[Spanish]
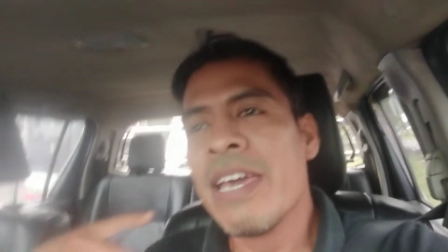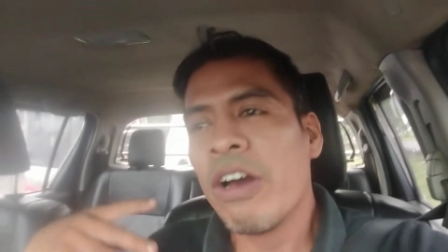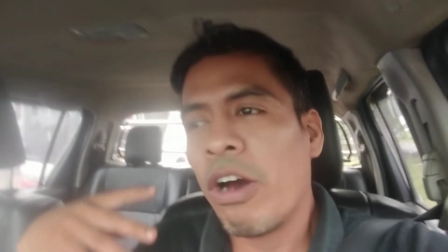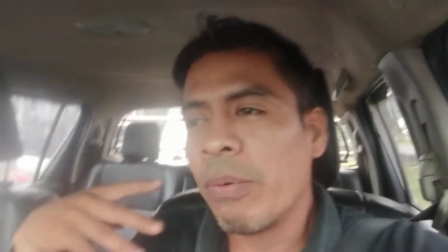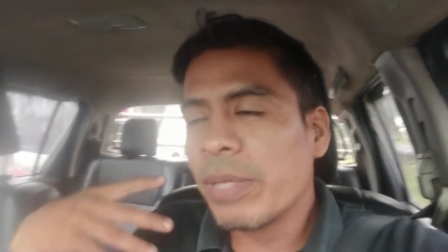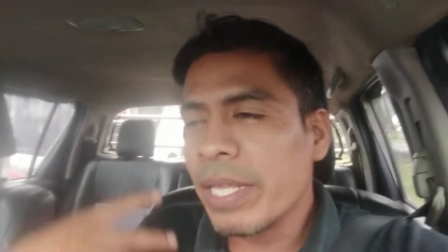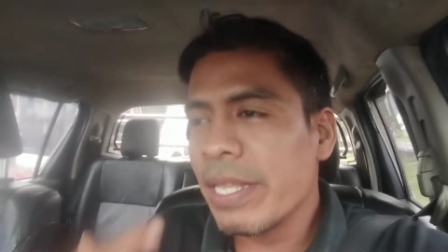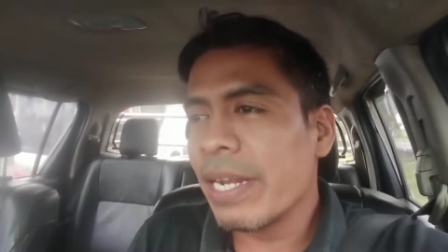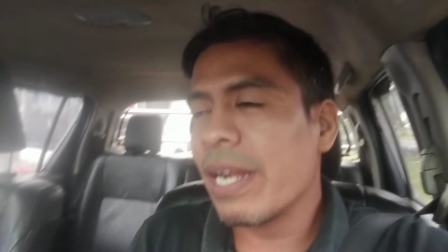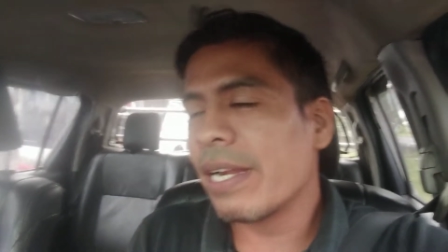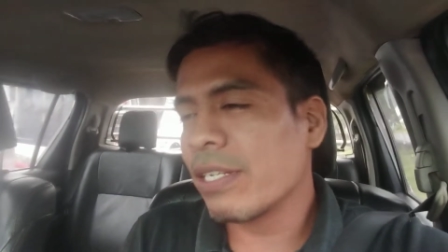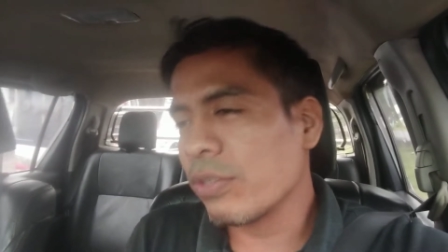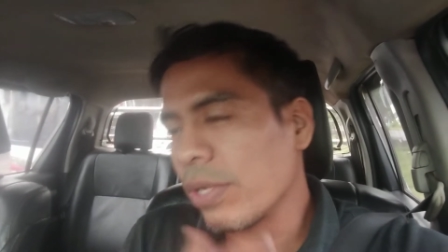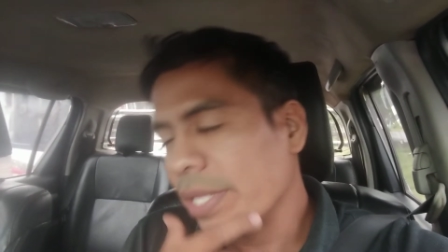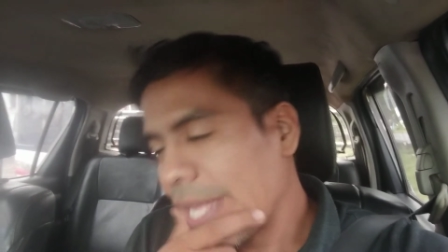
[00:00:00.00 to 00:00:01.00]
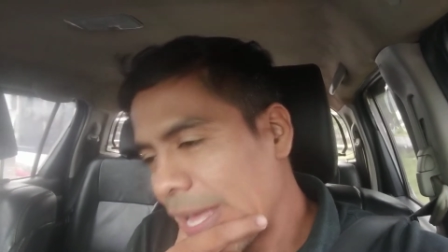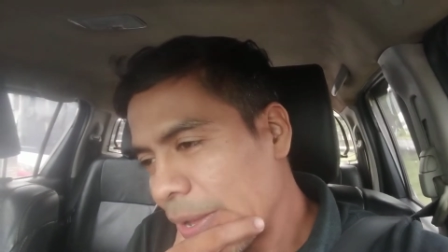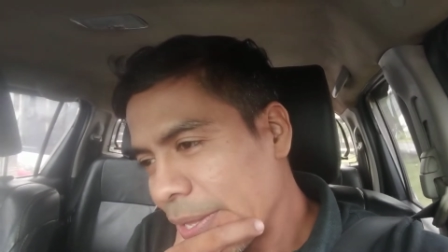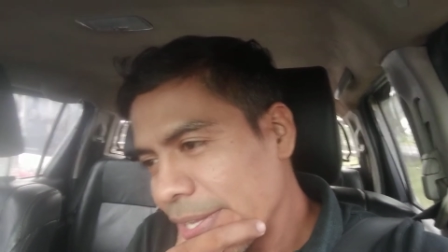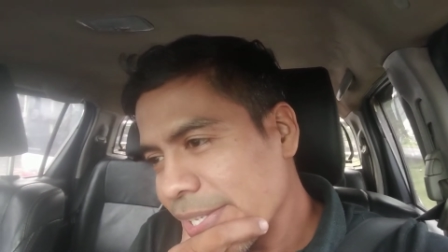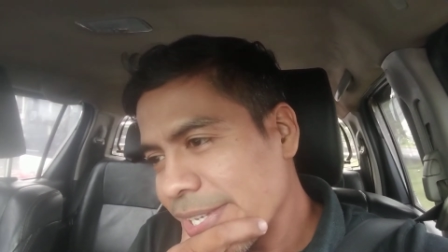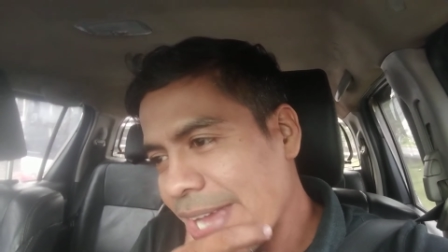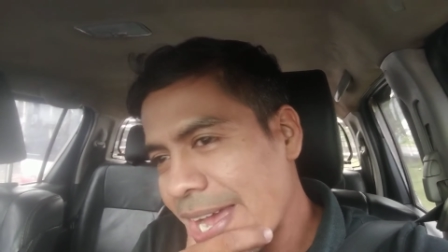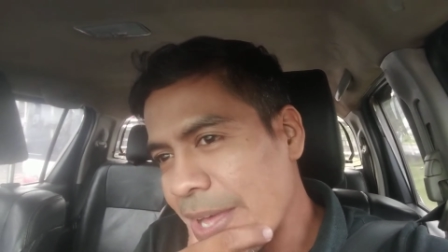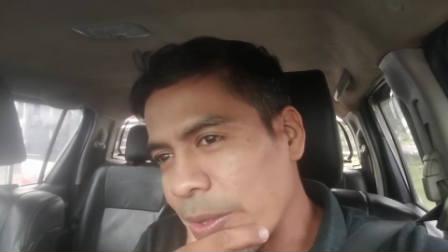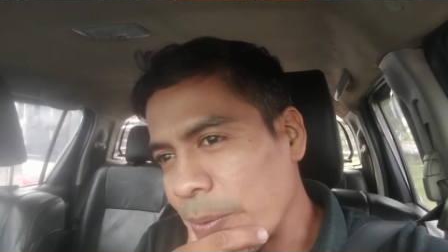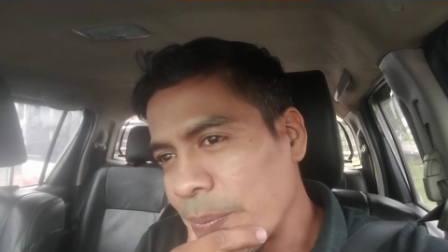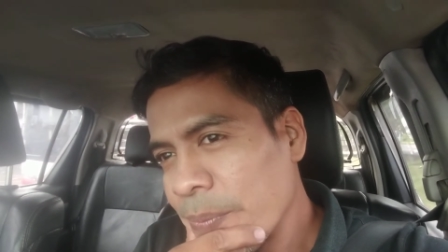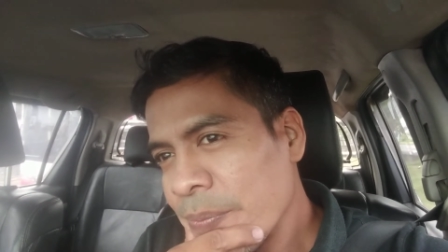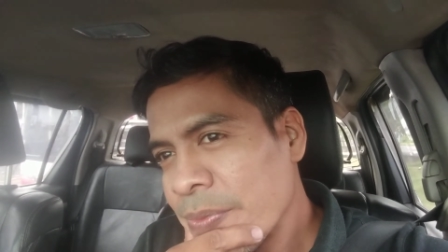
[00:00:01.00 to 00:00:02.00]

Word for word: obtener el resultado deseado.